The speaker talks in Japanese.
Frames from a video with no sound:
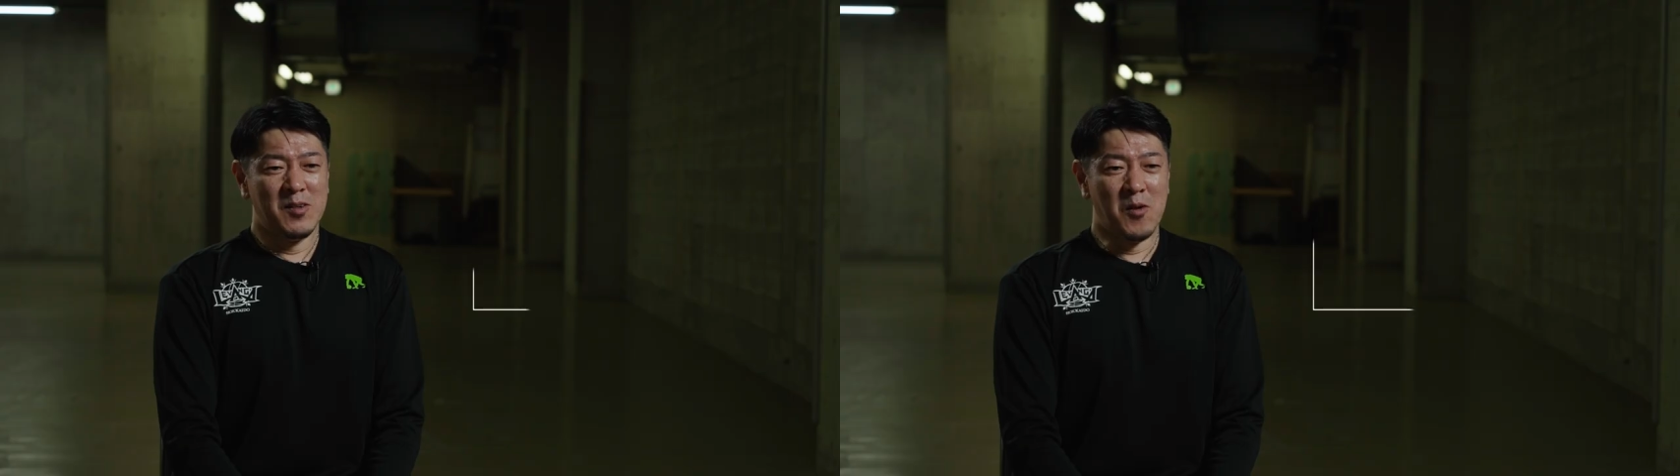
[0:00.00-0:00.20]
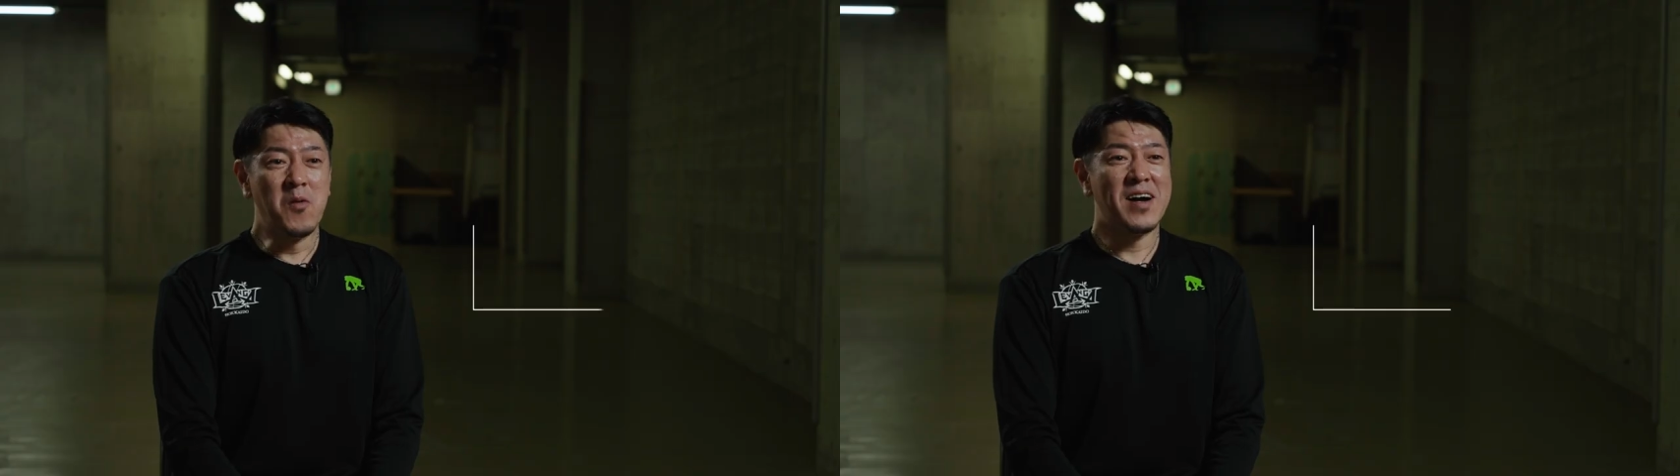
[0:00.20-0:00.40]

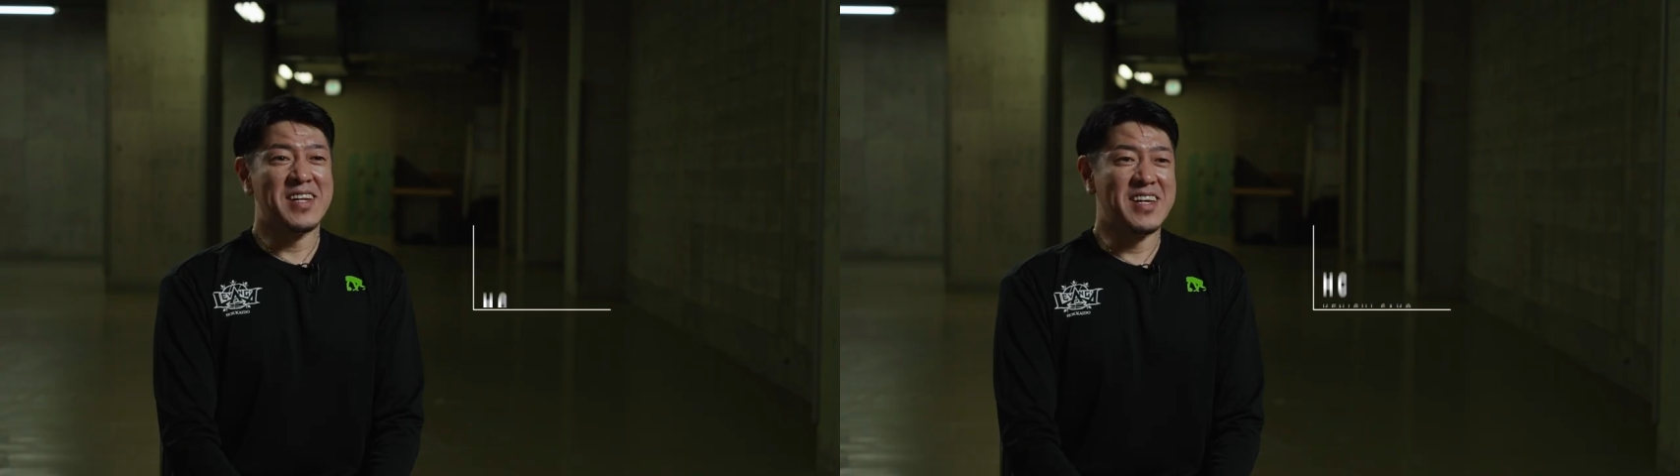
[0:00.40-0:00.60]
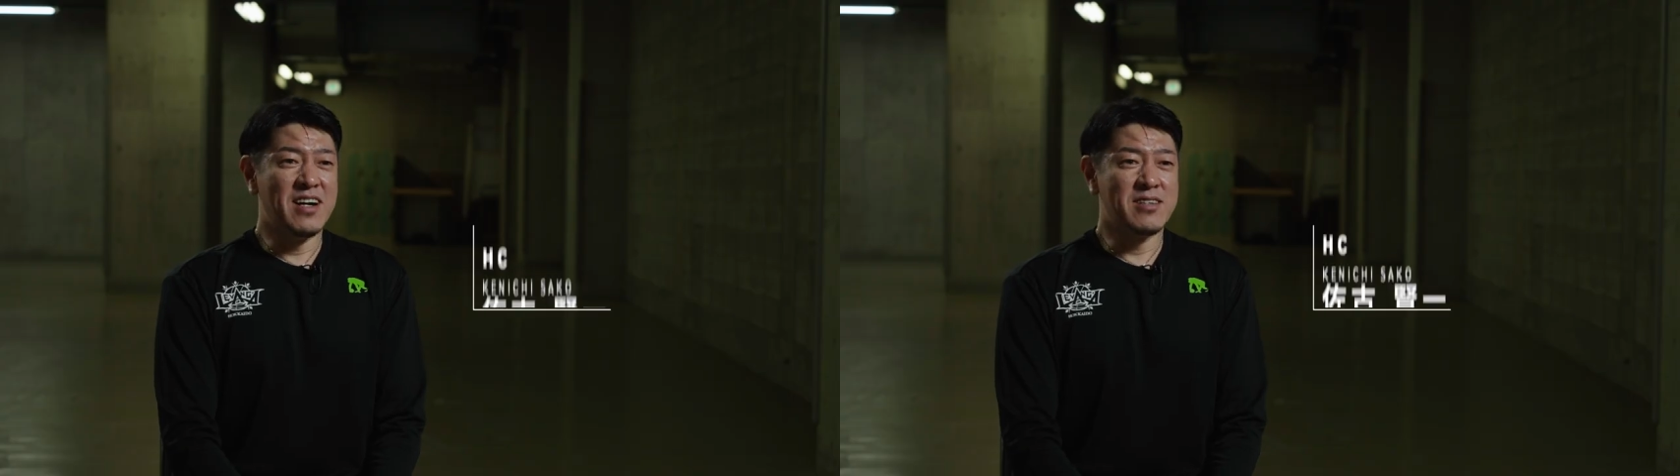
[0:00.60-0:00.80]
オファー
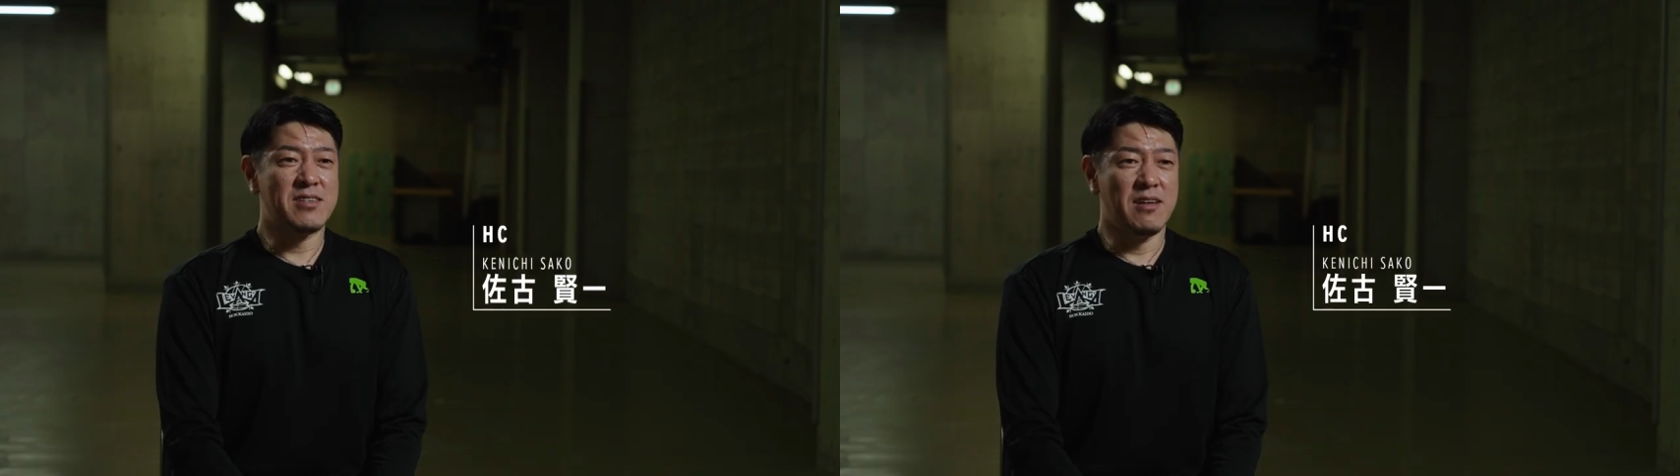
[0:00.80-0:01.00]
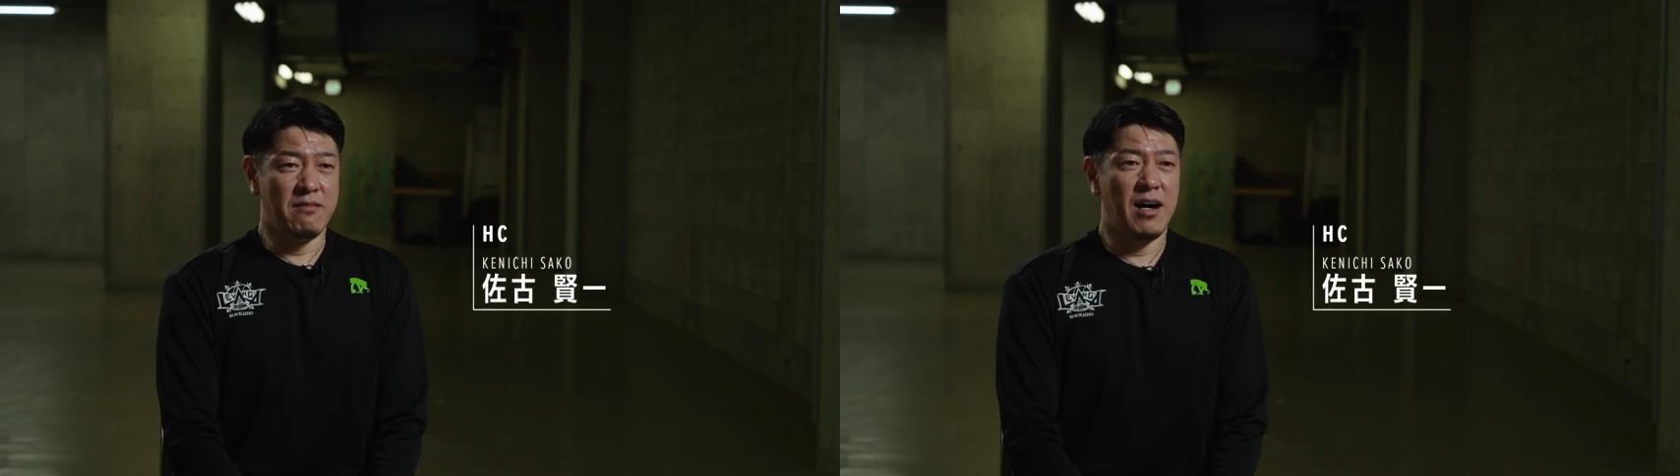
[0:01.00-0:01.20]
に関し
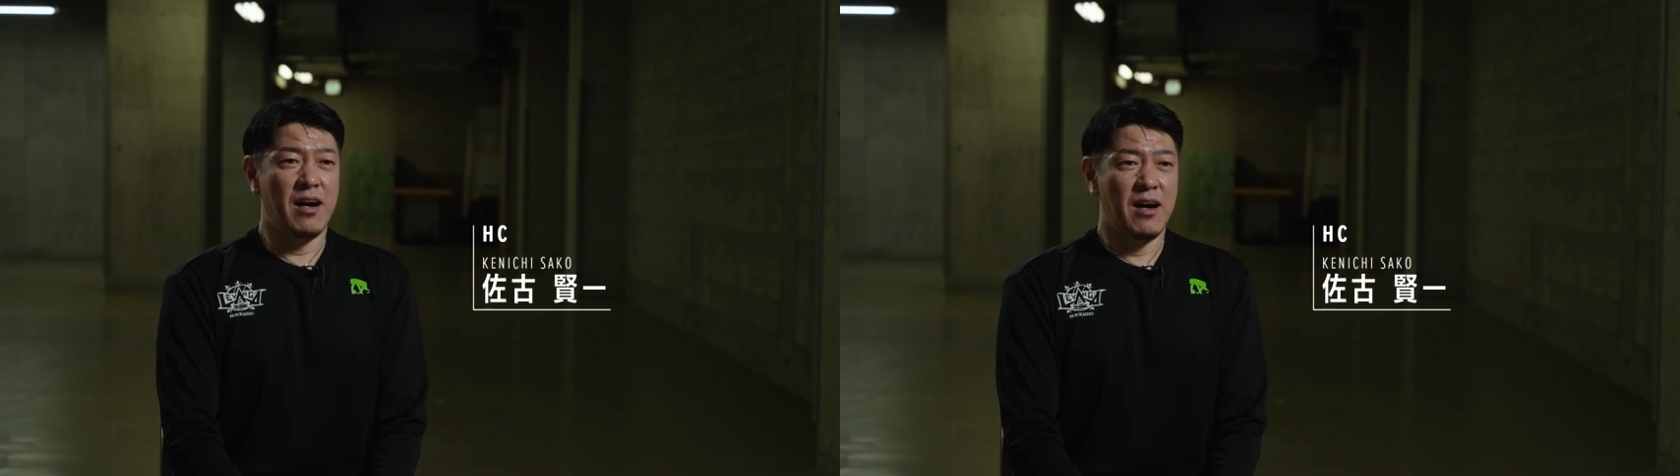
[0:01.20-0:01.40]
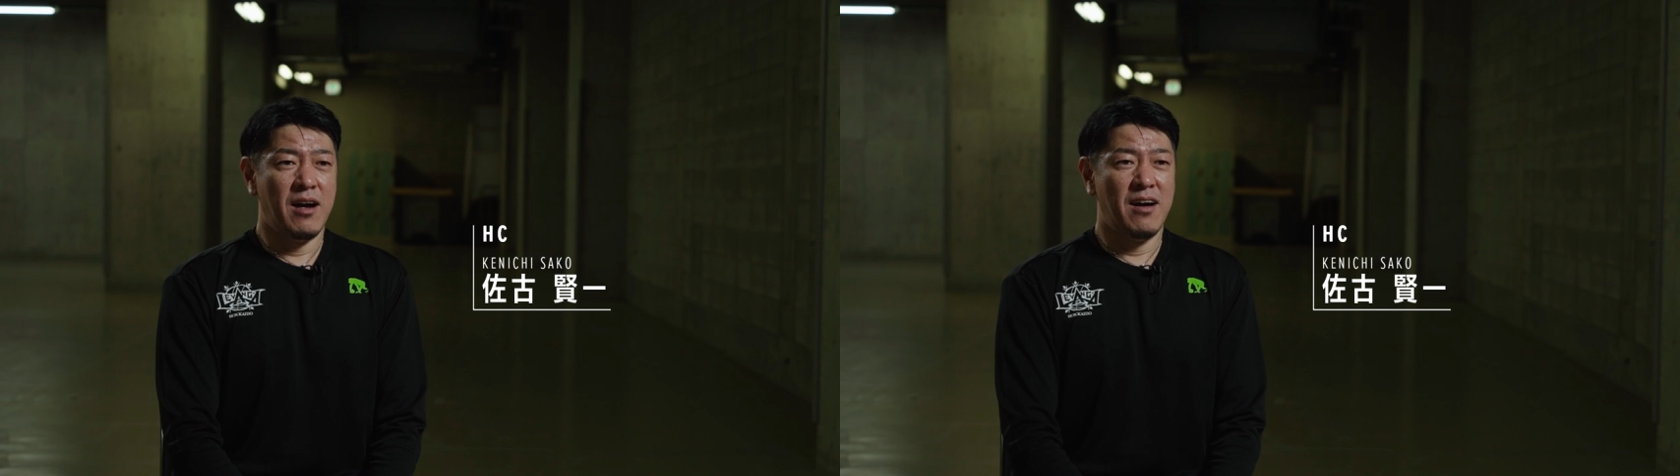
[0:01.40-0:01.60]
ては